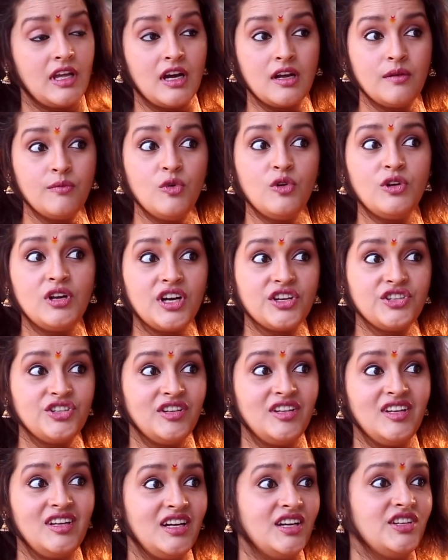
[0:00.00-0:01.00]
ధర్మం
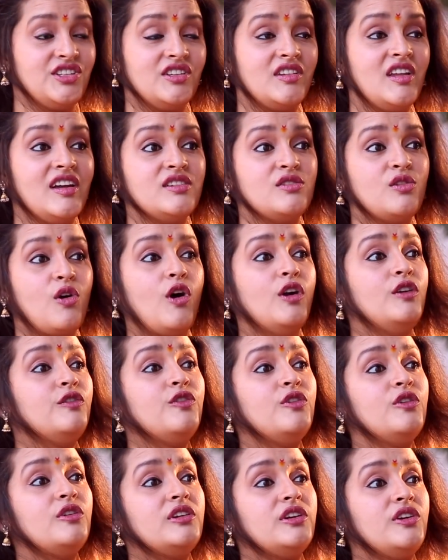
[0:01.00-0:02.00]
రక్షతి రక్షత
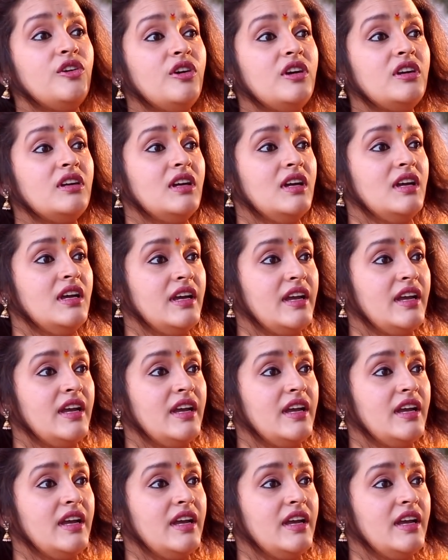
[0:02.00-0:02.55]
నాట్ ఫర్ యువర్